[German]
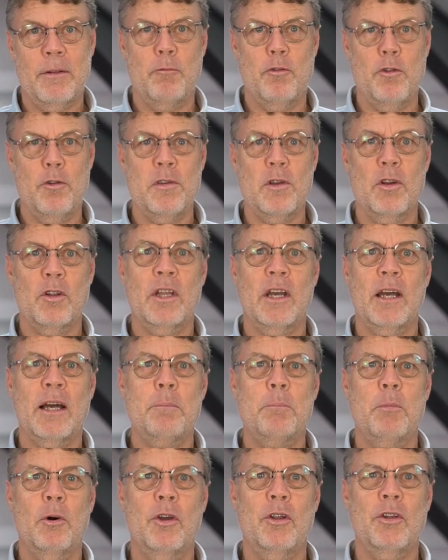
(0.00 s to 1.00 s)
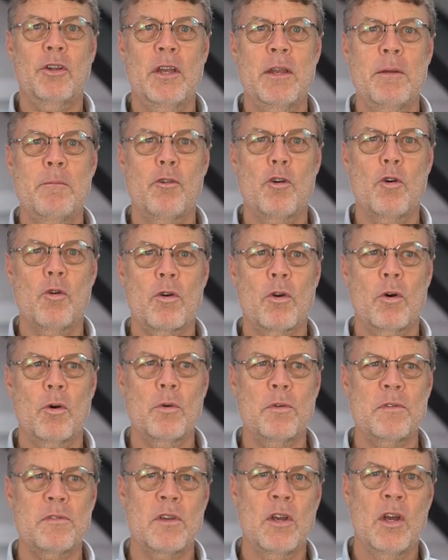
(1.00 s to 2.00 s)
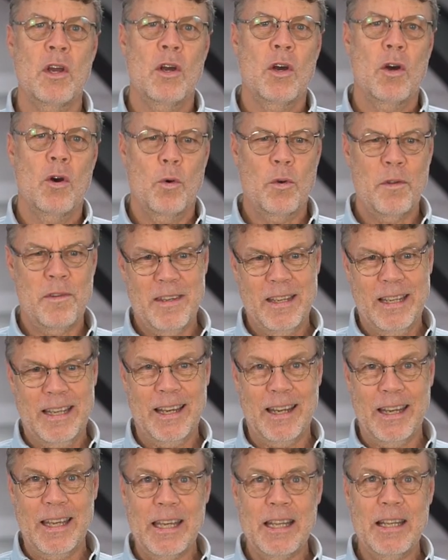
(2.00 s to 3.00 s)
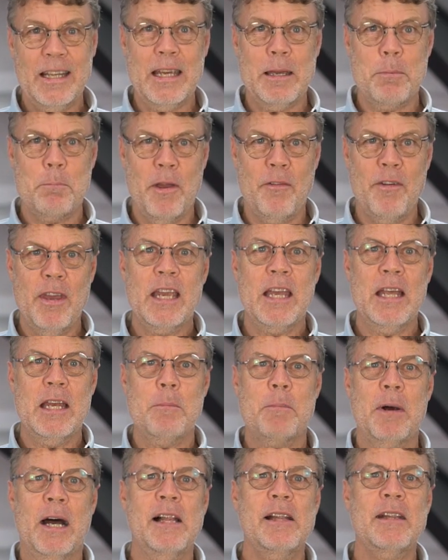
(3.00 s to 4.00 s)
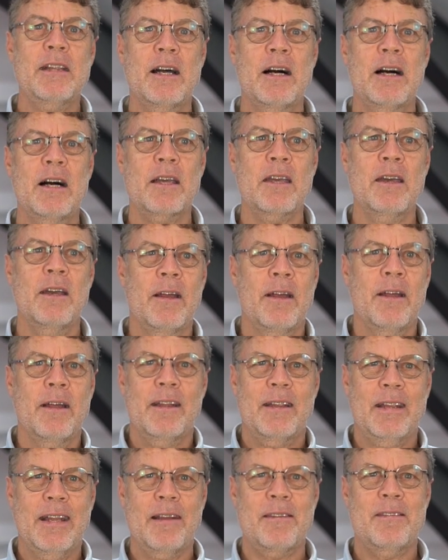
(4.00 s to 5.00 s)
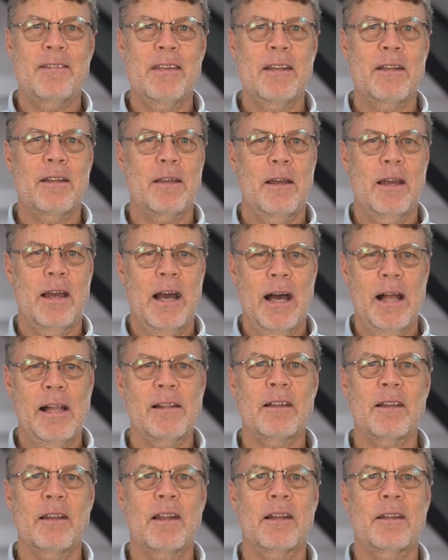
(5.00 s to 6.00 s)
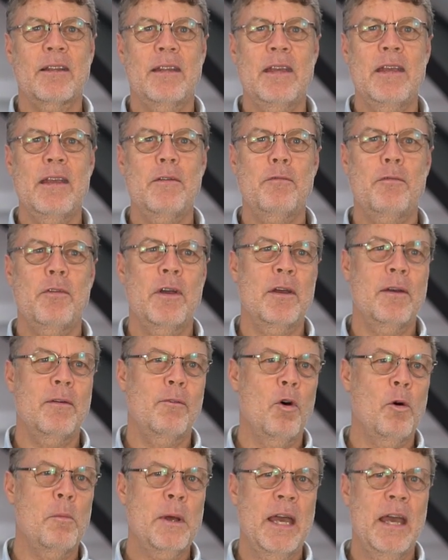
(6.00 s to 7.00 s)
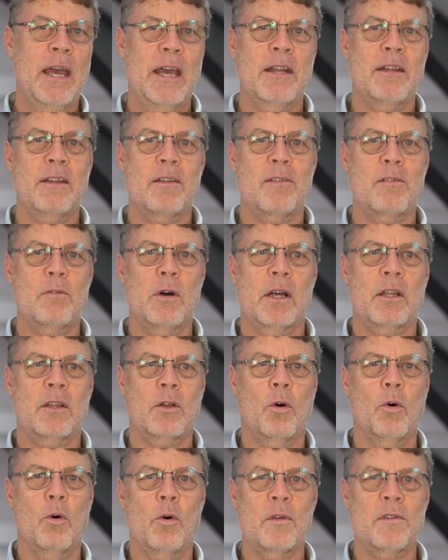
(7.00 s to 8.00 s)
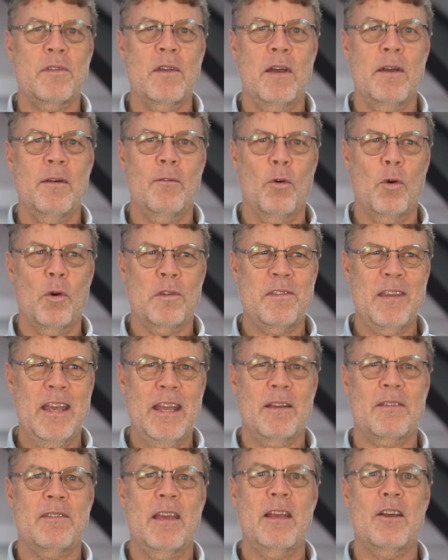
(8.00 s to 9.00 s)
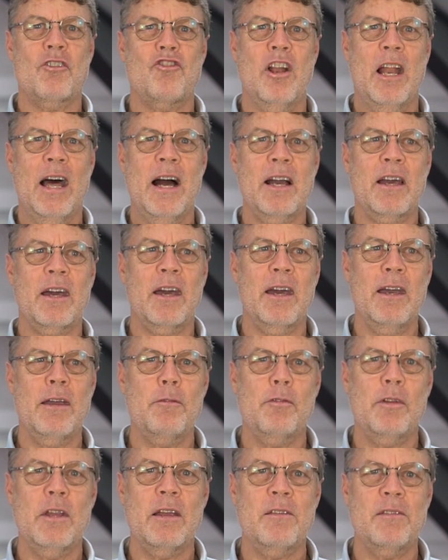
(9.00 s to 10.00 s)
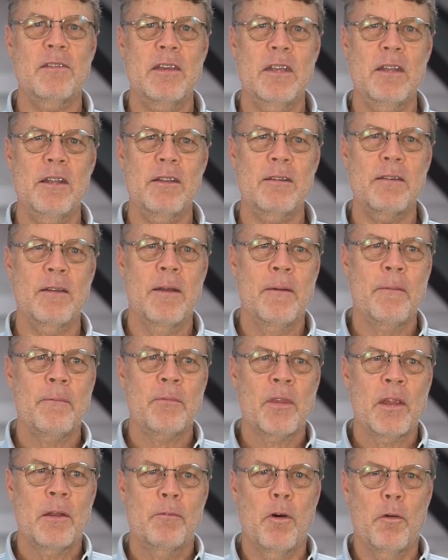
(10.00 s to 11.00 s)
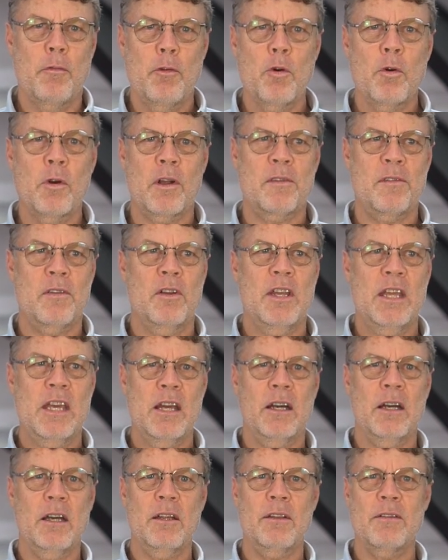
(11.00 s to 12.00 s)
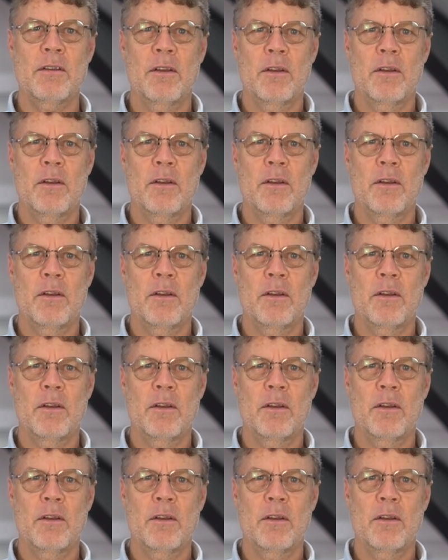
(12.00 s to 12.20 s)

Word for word: Physiotherapeuten im Fokus und sich richtig bewegen im Alltag. Das sind Alternativen, wo man hat zu Arthrosen, wo sehr, sehr schlagkräftig sind, wo funktionieren